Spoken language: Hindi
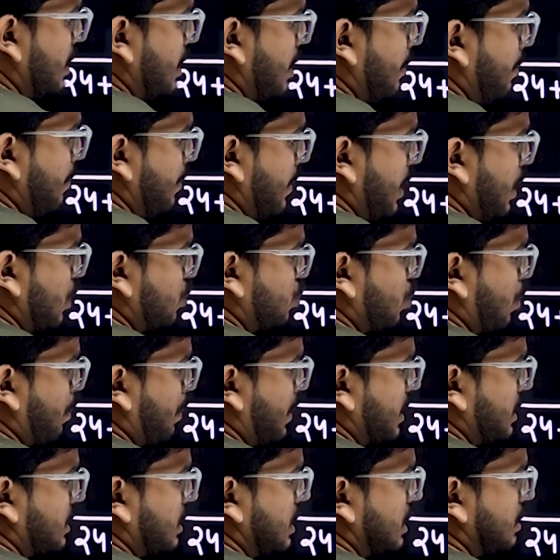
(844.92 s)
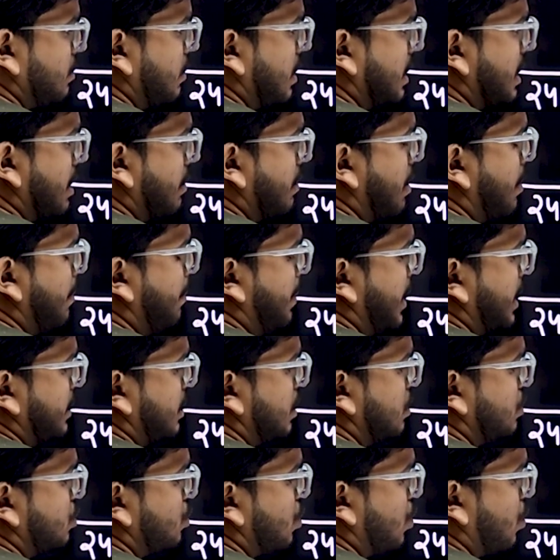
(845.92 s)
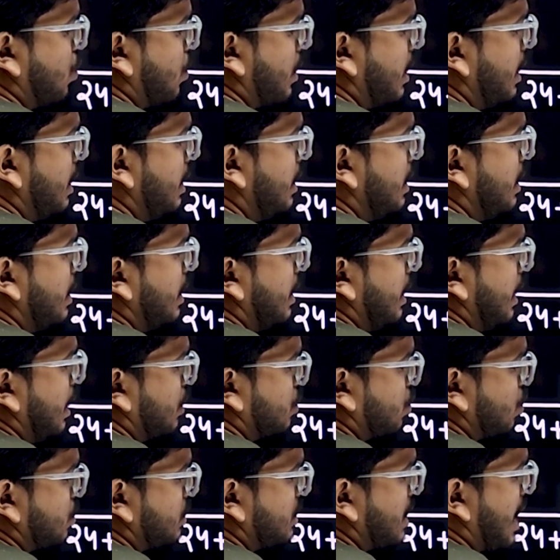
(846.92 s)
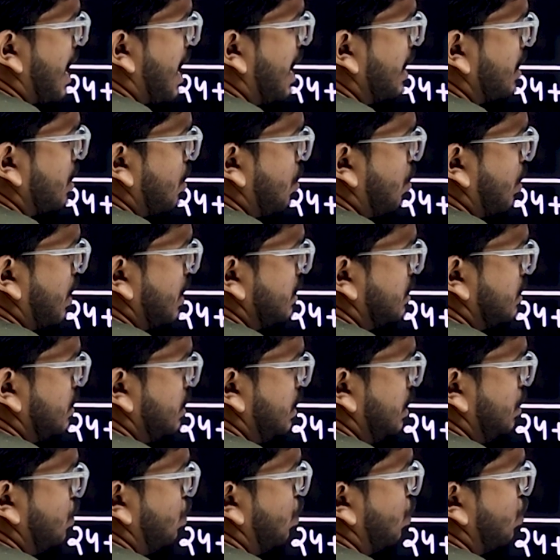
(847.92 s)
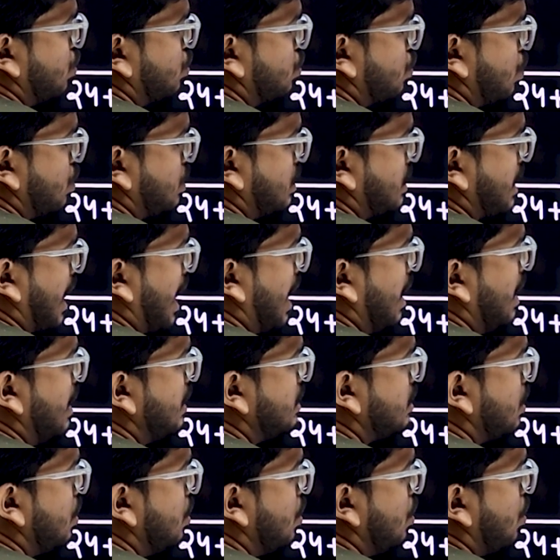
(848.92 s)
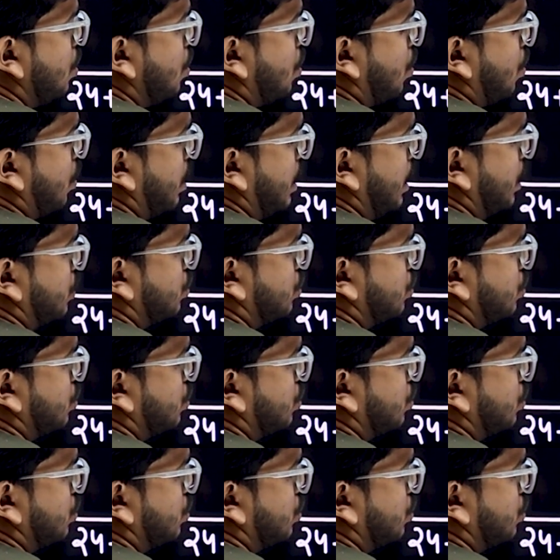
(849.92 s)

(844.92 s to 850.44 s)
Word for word: देखिए 125 में जब आप 35 जोड़ोगे 160 और 80 240 और